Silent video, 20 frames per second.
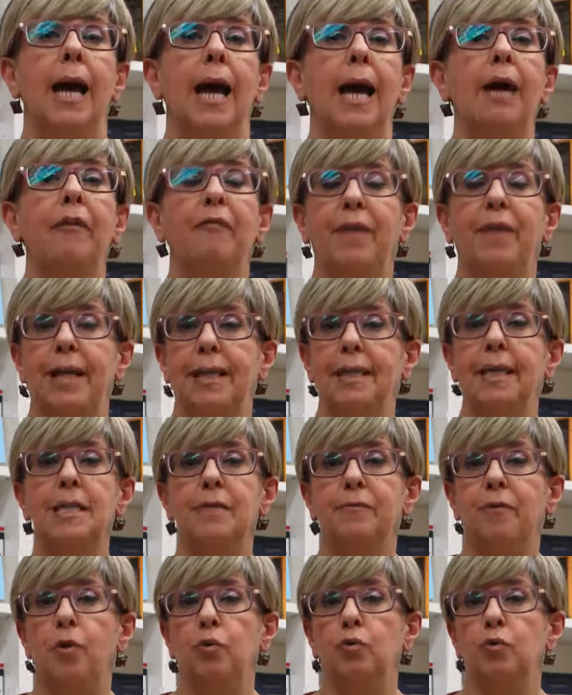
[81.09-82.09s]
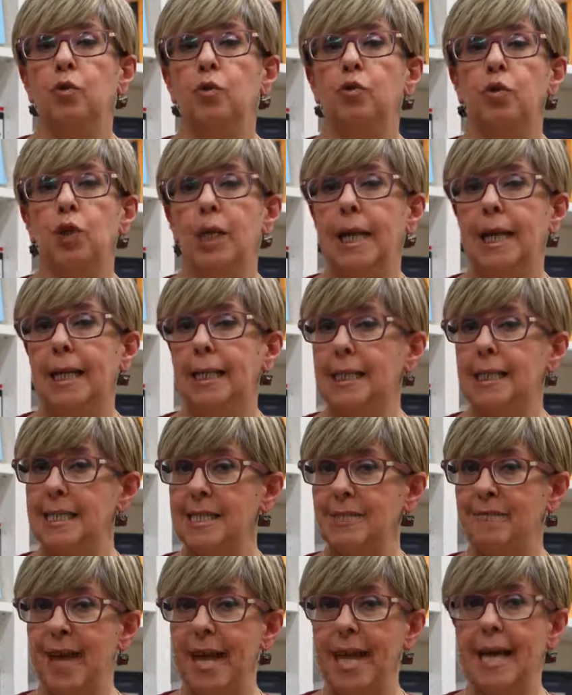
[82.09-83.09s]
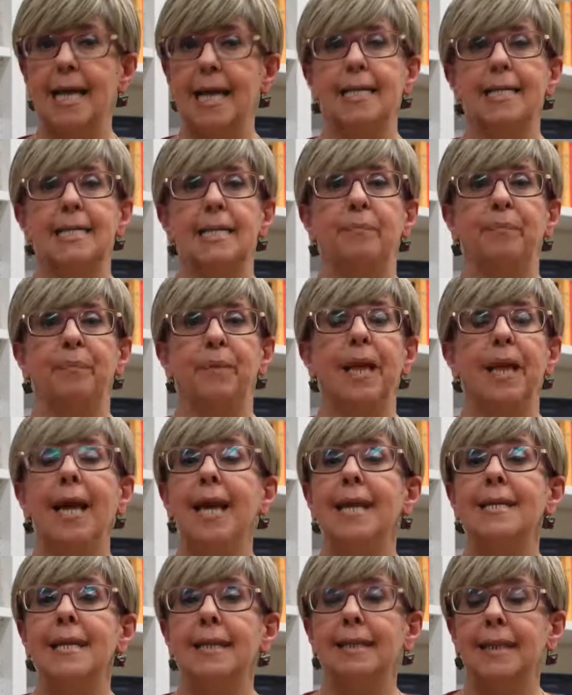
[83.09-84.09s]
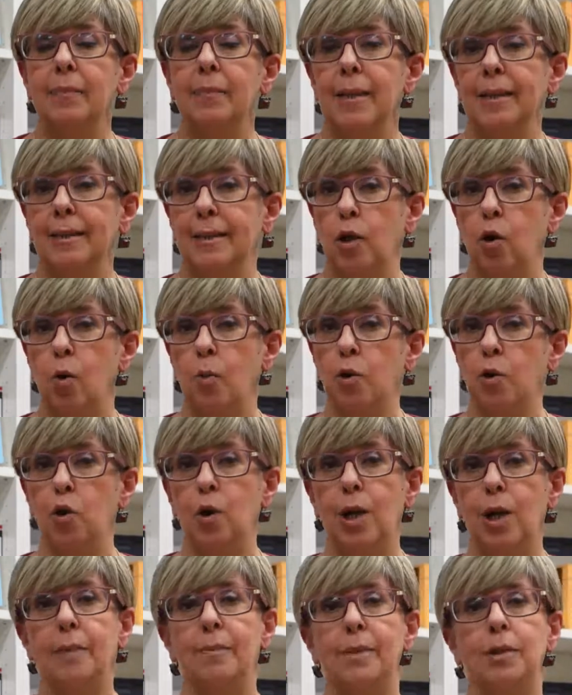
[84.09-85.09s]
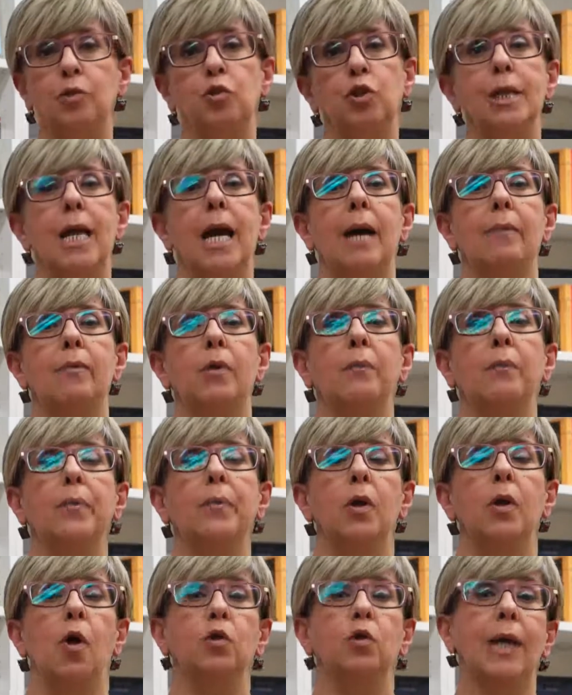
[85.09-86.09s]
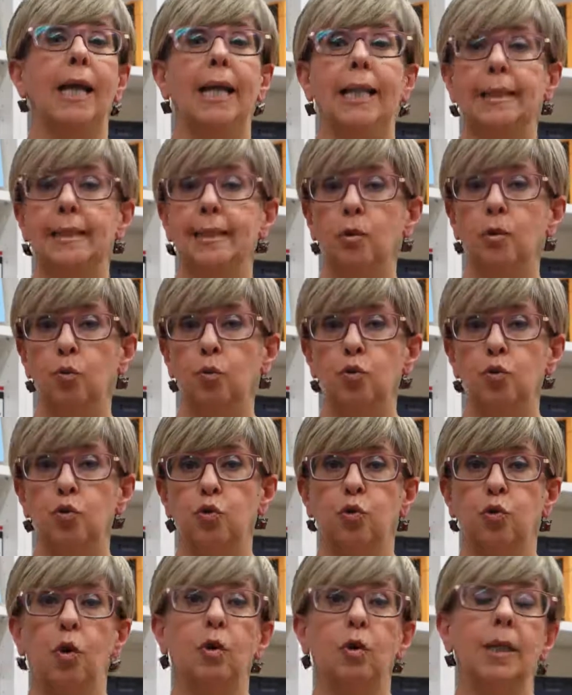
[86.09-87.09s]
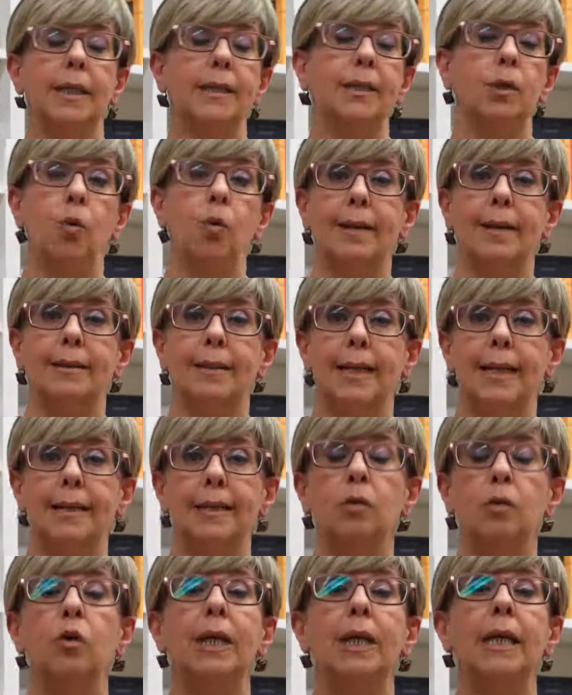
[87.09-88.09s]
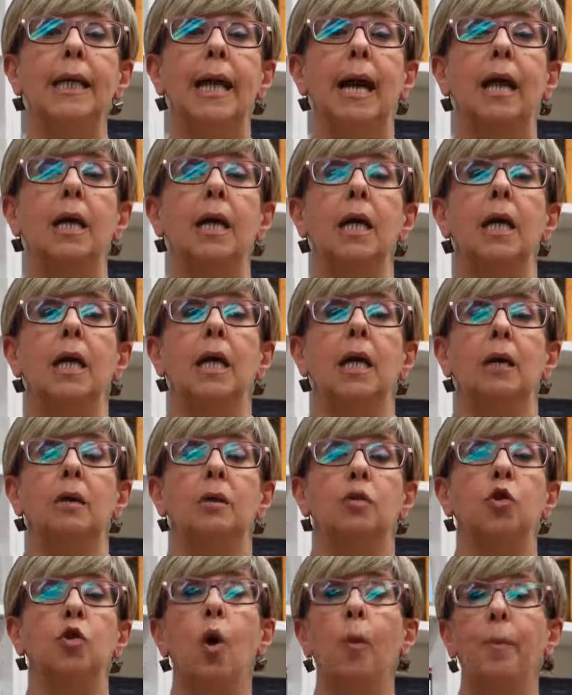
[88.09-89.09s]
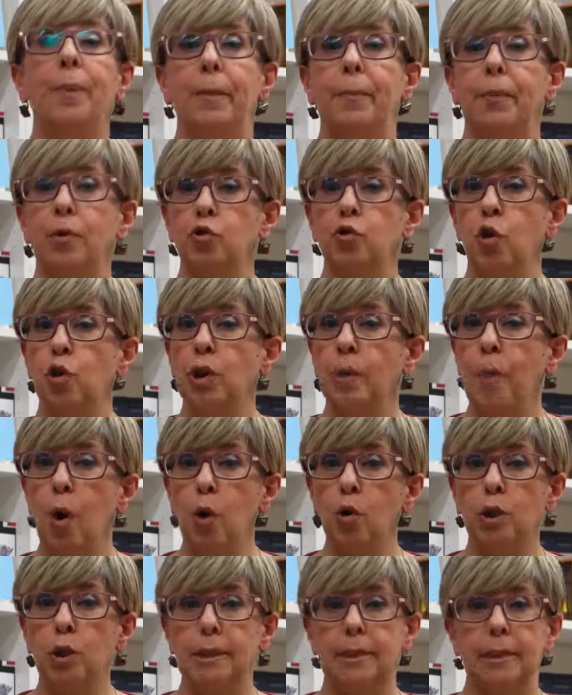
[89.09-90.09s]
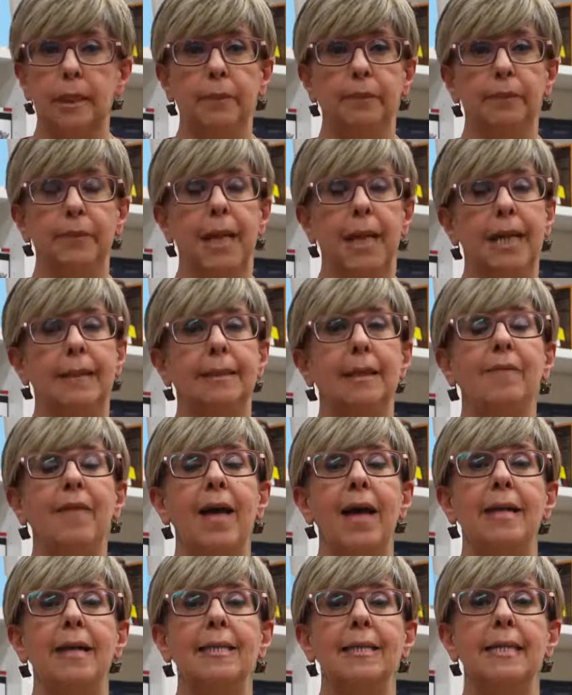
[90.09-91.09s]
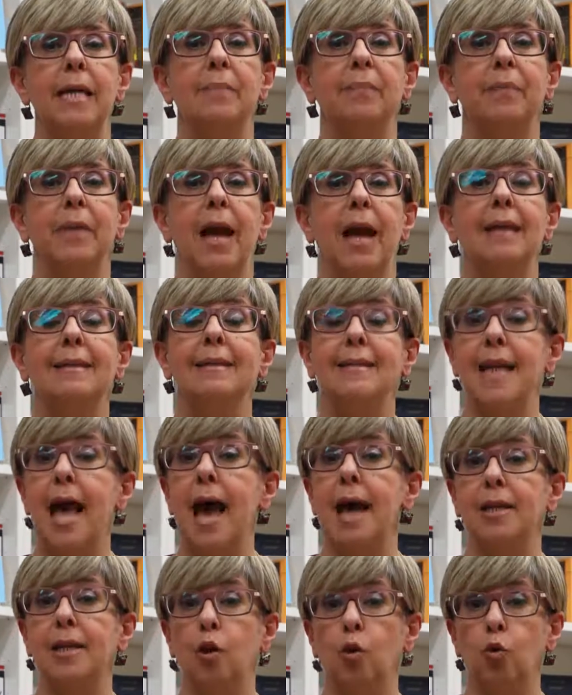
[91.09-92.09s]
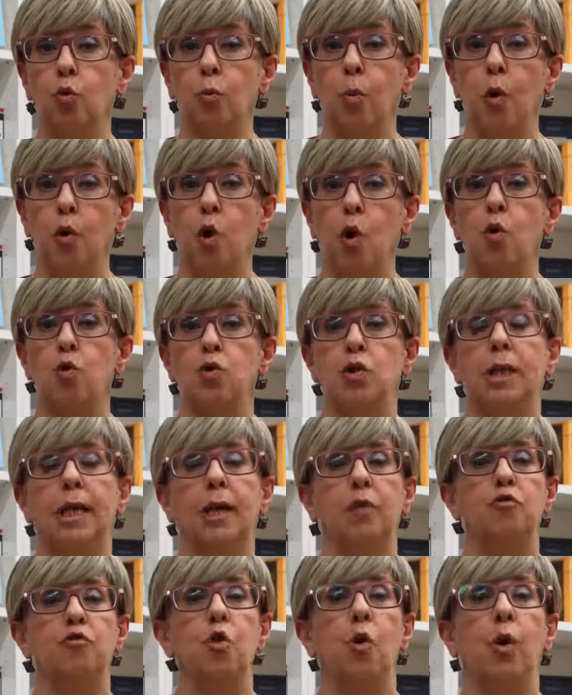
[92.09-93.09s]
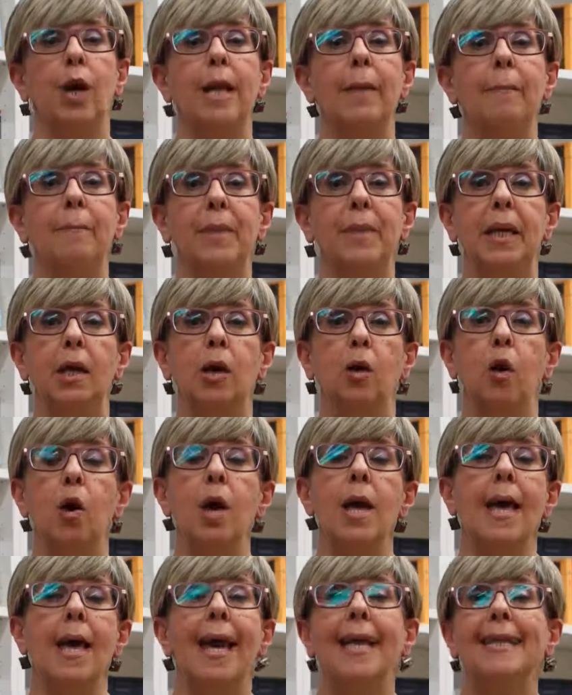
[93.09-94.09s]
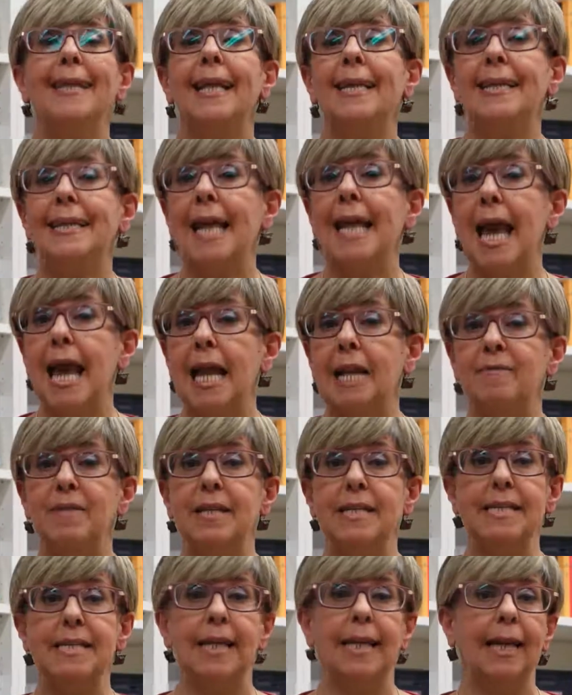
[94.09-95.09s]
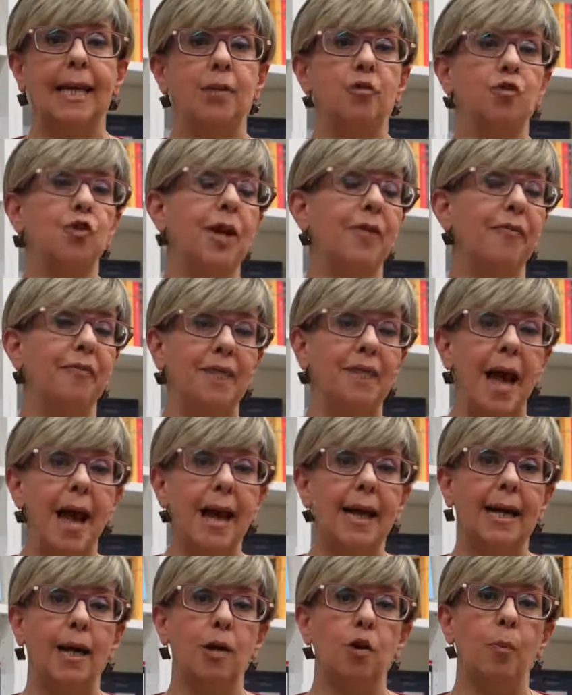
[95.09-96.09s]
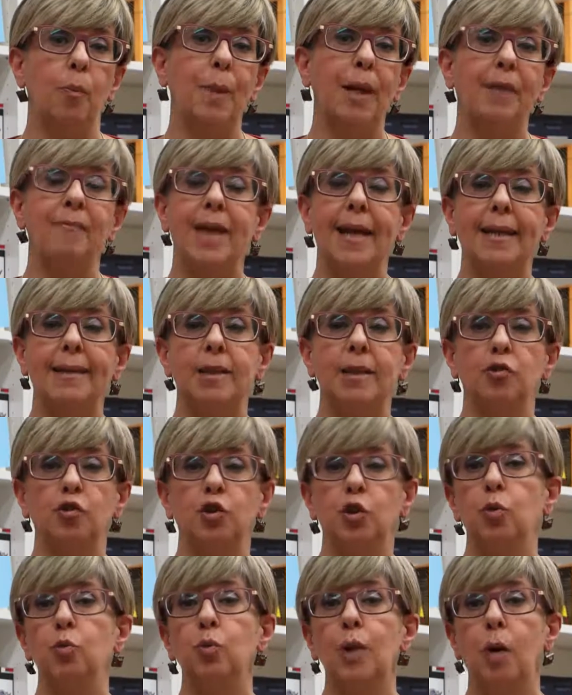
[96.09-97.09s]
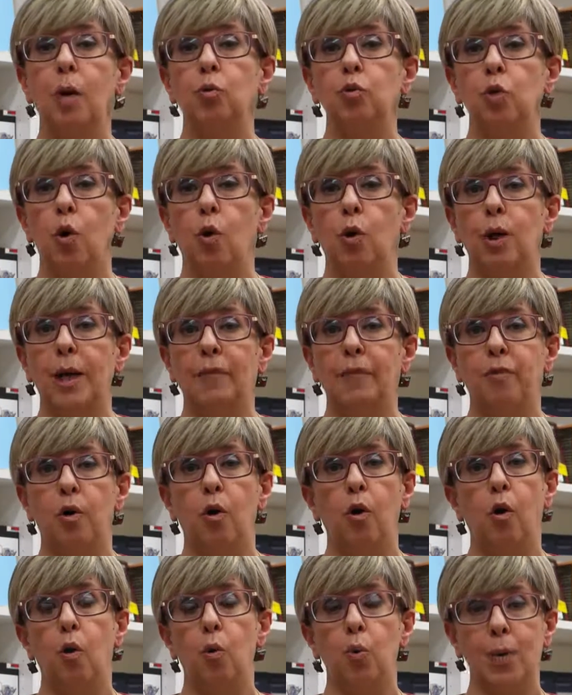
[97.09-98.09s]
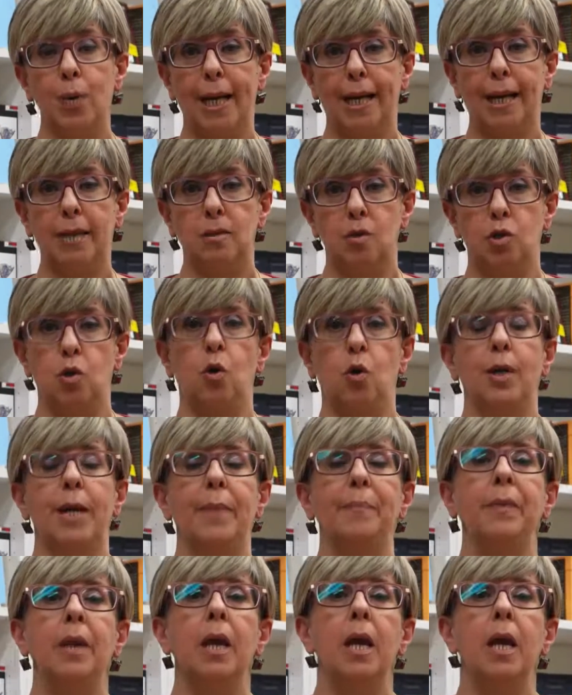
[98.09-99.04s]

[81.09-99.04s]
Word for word: a fare da sfondo c'è la Las Vegas, che è esattamente come noi la immaginiamo, hotel di lusso e di quarta categoria, eh, topi e procioni morti nelle traverse, anziani rumorosi che giocano a bingo e tanti Elvis che ci affiancano per venderci un autografo o una canzone.